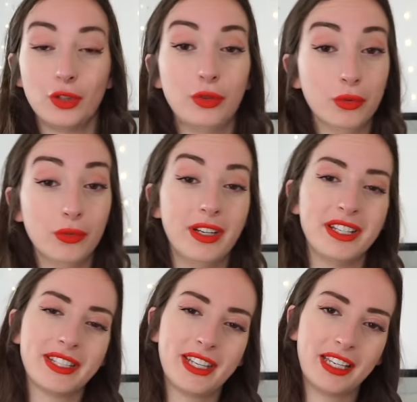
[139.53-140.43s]
dont
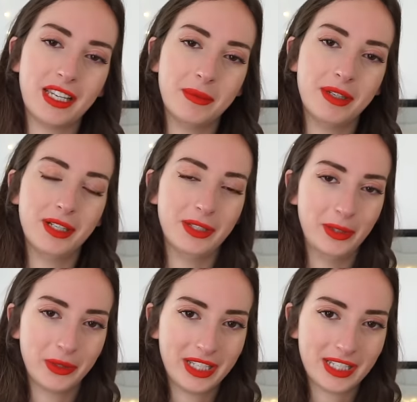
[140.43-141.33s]
un sac à main
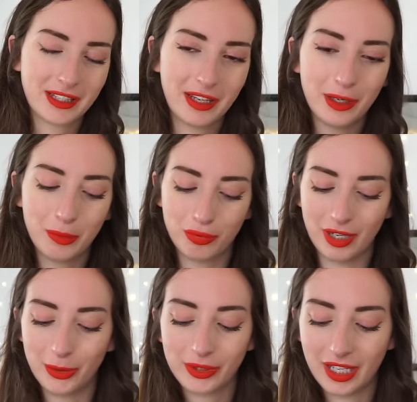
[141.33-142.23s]
Lancaster
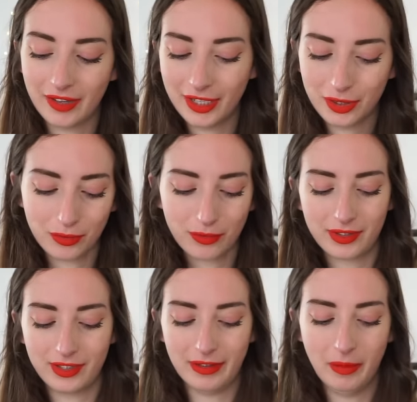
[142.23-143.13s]
pour aller au travail. Je trouve que
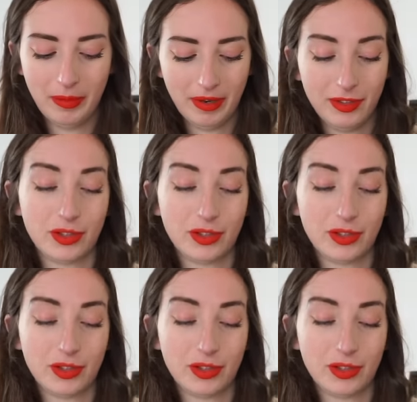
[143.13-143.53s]
c'est vraiment parfait.